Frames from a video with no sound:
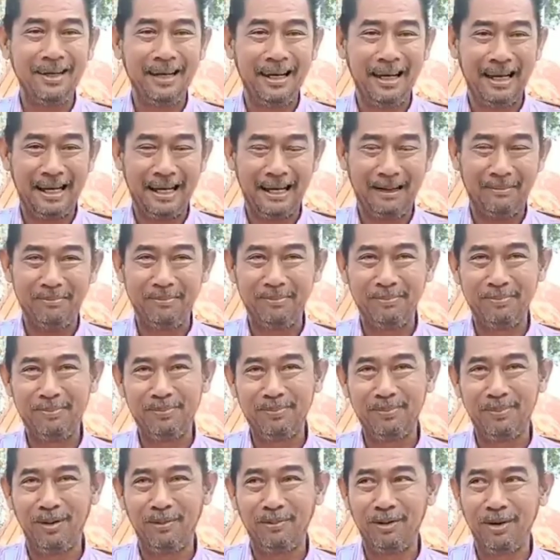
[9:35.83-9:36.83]
นะครับ
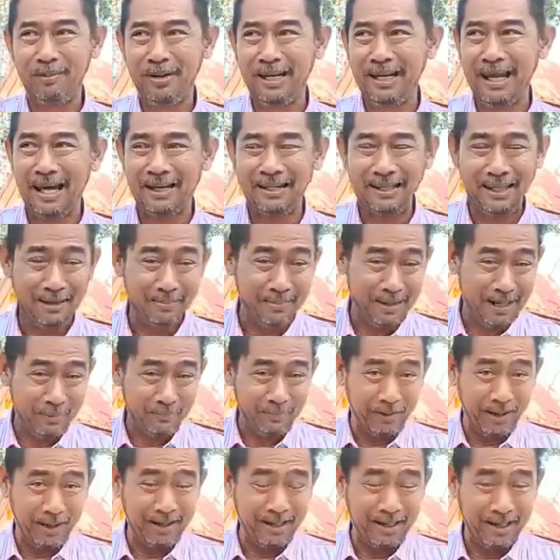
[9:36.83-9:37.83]
ผมก็มีหน้าที่มา
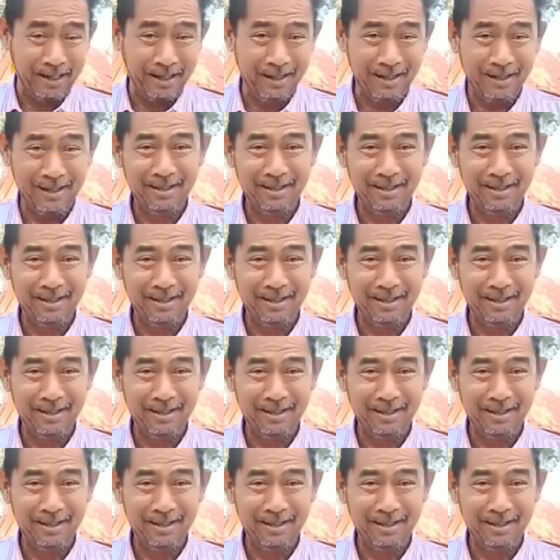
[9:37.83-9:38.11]
นำเสนอ